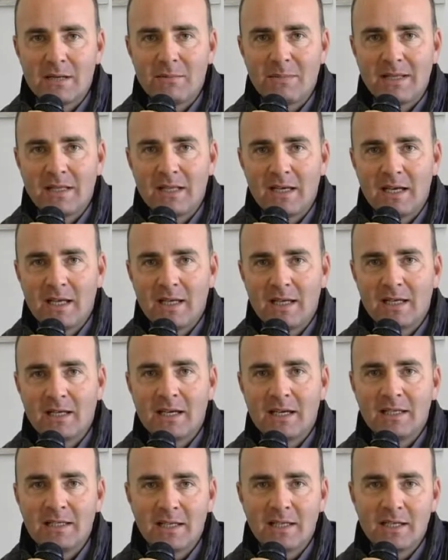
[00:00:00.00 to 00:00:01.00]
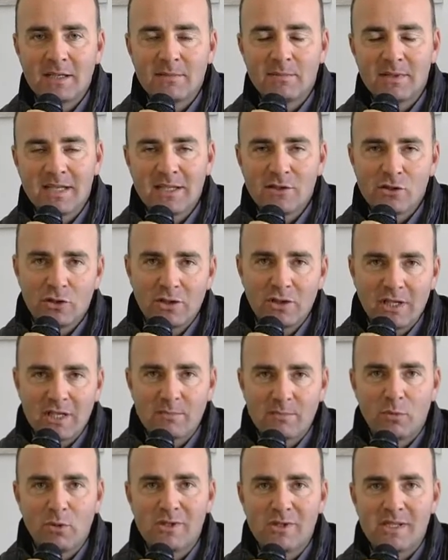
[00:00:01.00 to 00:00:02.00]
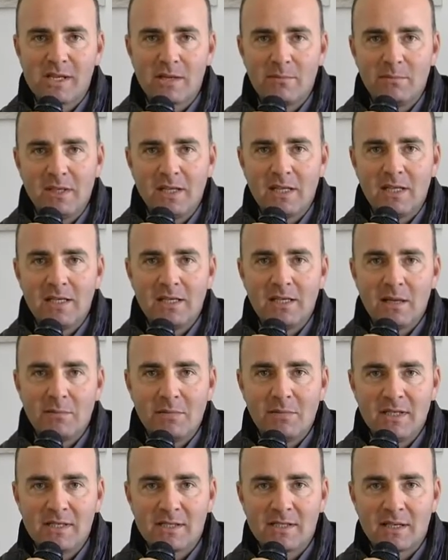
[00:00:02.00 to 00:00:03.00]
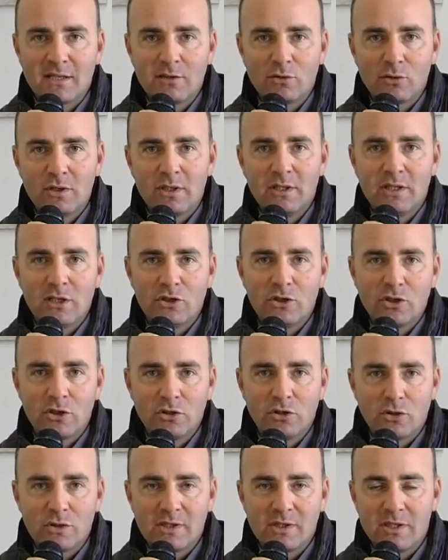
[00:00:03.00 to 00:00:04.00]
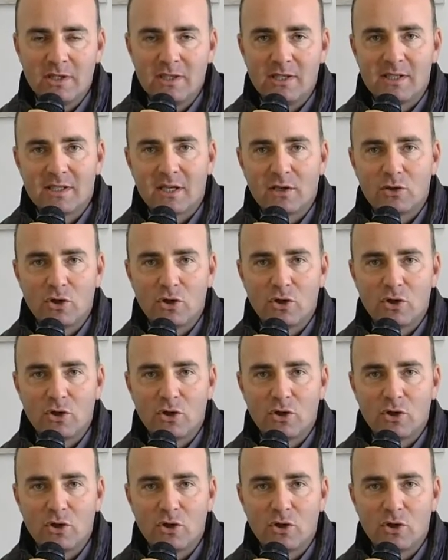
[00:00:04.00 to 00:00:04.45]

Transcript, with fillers: ma del grande senso di responsabilità degli amministratori del centrosinistra,